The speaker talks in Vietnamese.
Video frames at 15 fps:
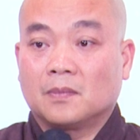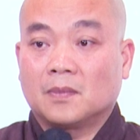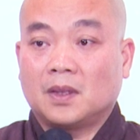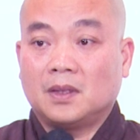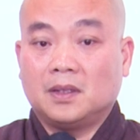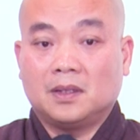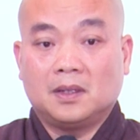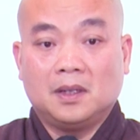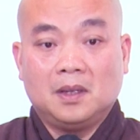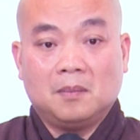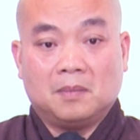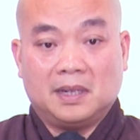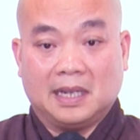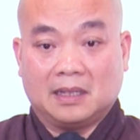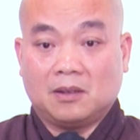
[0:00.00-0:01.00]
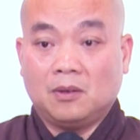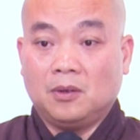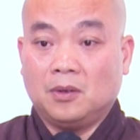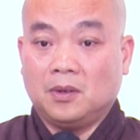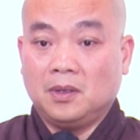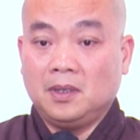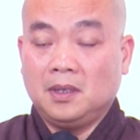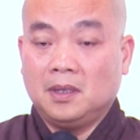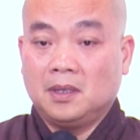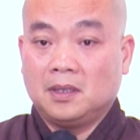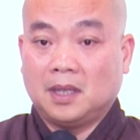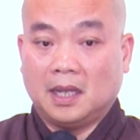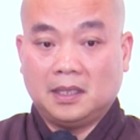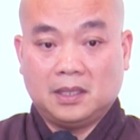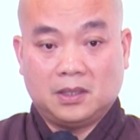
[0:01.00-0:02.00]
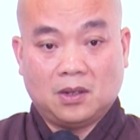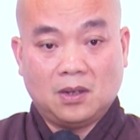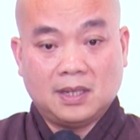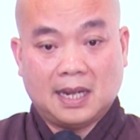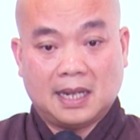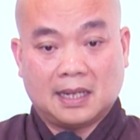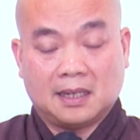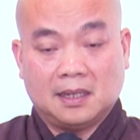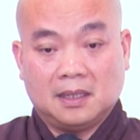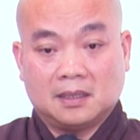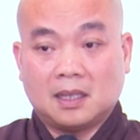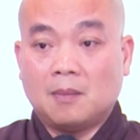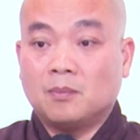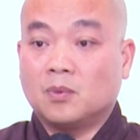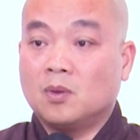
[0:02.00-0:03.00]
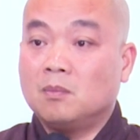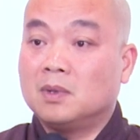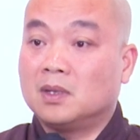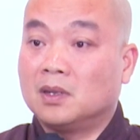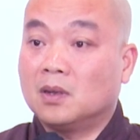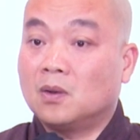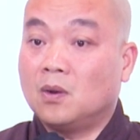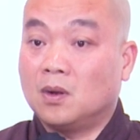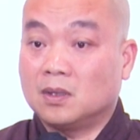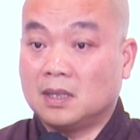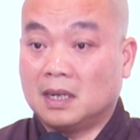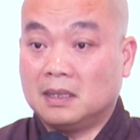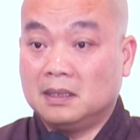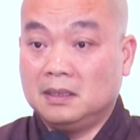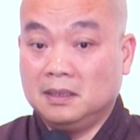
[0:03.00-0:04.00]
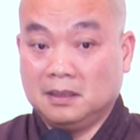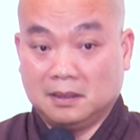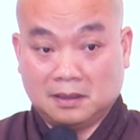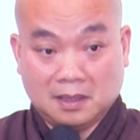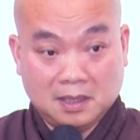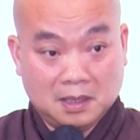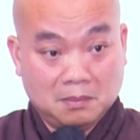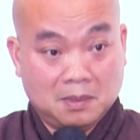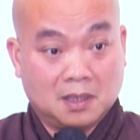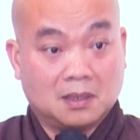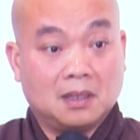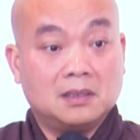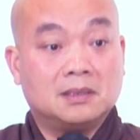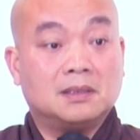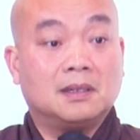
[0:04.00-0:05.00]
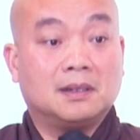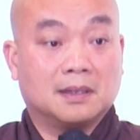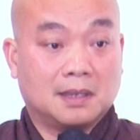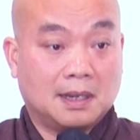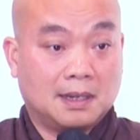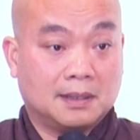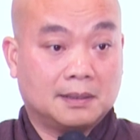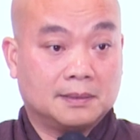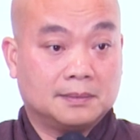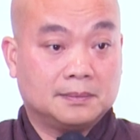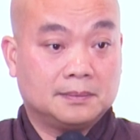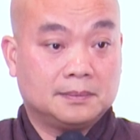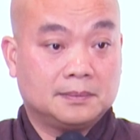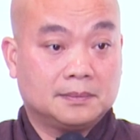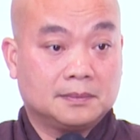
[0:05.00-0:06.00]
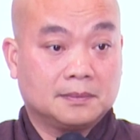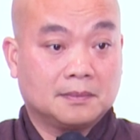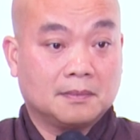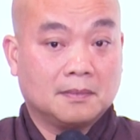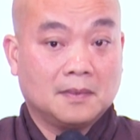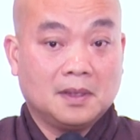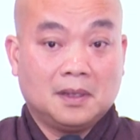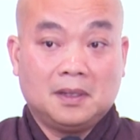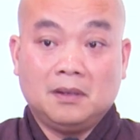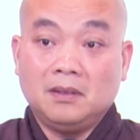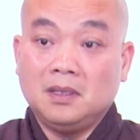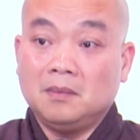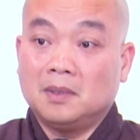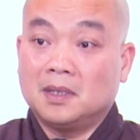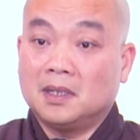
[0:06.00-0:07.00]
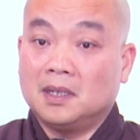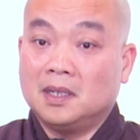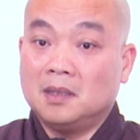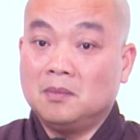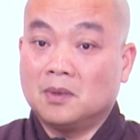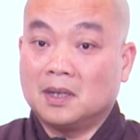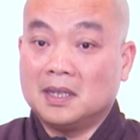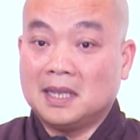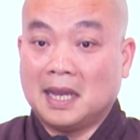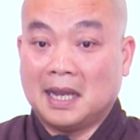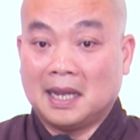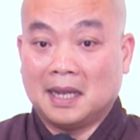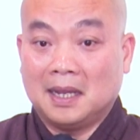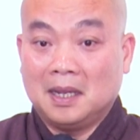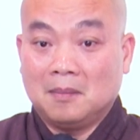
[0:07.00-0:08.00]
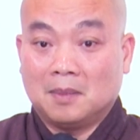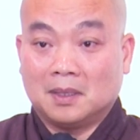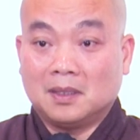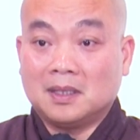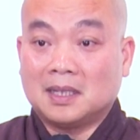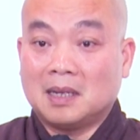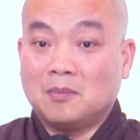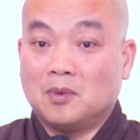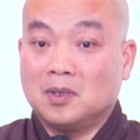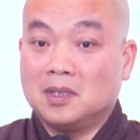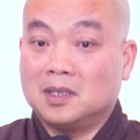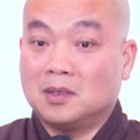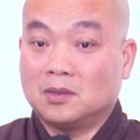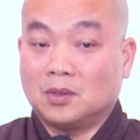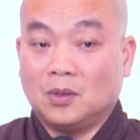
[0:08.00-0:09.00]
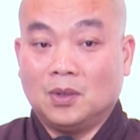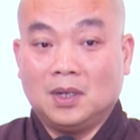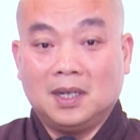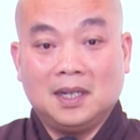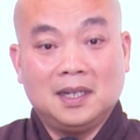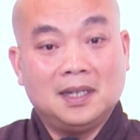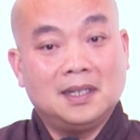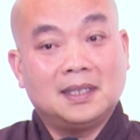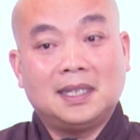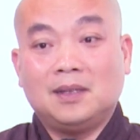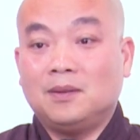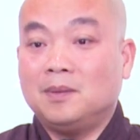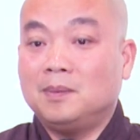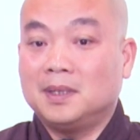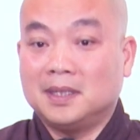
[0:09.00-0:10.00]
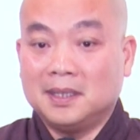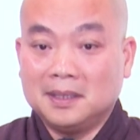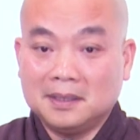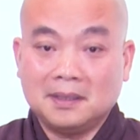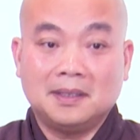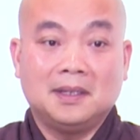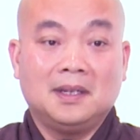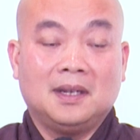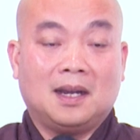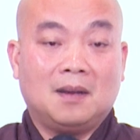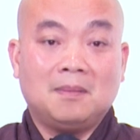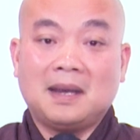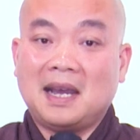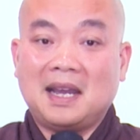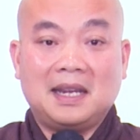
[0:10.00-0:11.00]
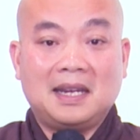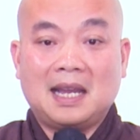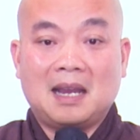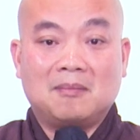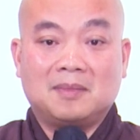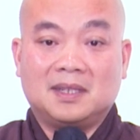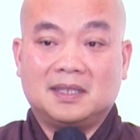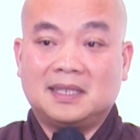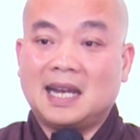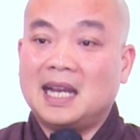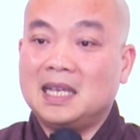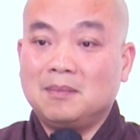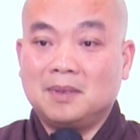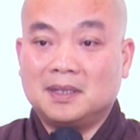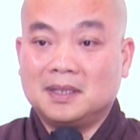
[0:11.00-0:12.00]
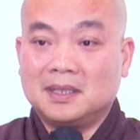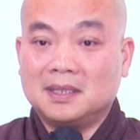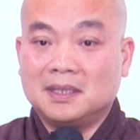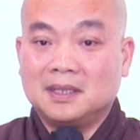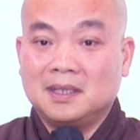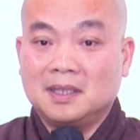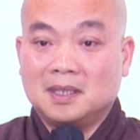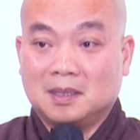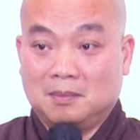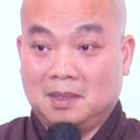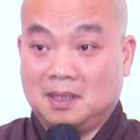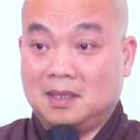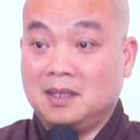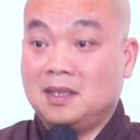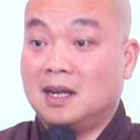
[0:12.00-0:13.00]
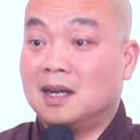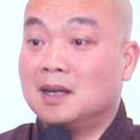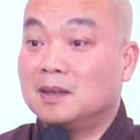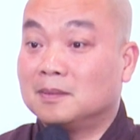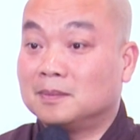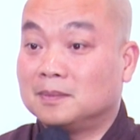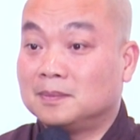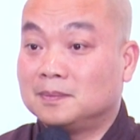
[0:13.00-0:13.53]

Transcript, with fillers: Cho nên mình đặt câu hỏi, vậy thì rõ ràng tâm của mình nó còn giận hờn, cho nên mình có sự hờn giận. Nếu như mình ở một cái nhà mà tất cả mọi người đều thuận theo mình hết, không ai làm gì trái với mình hết, thì mình có giận không?